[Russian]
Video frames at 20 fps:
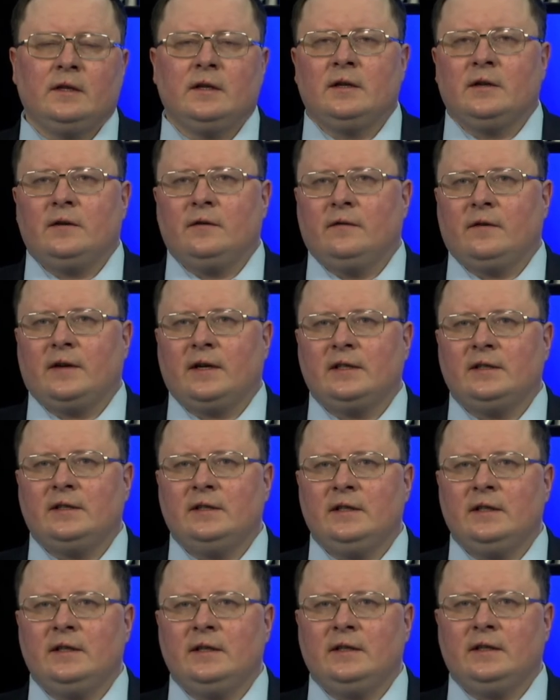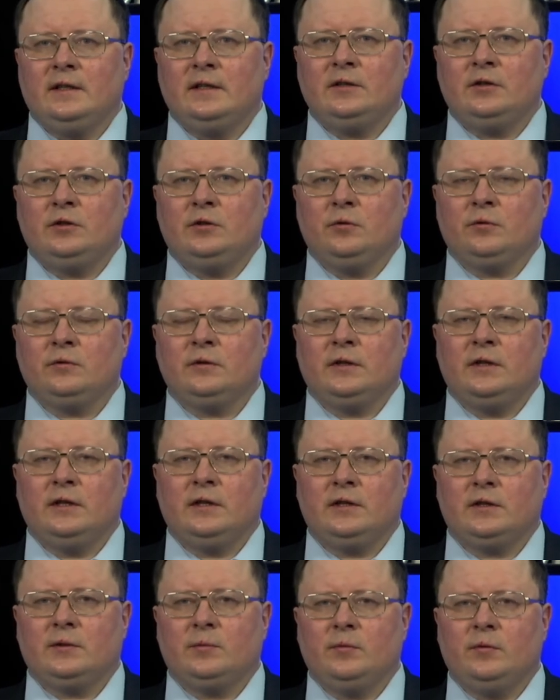В России есть тюркские
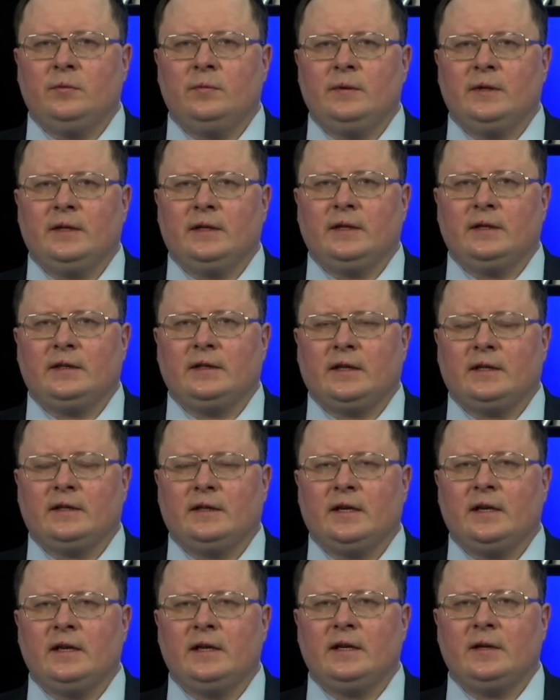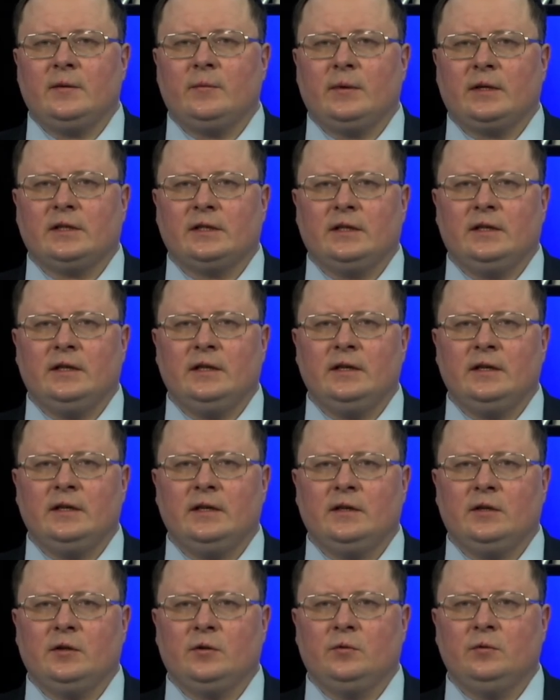республики, Татария, Башкирия,
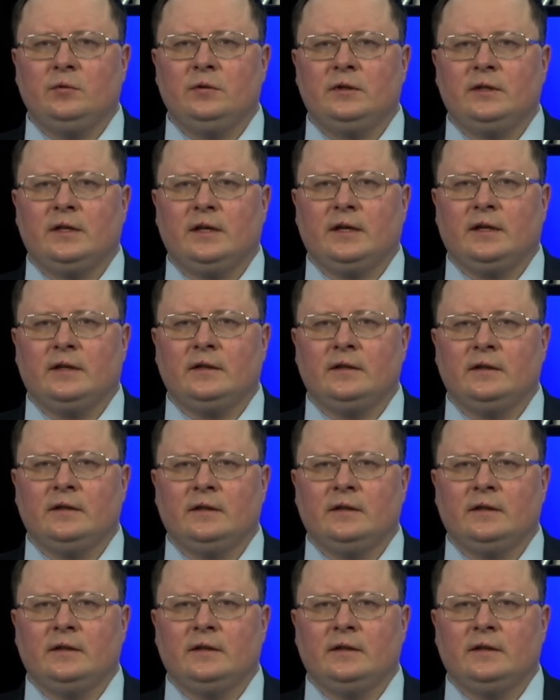Якутия –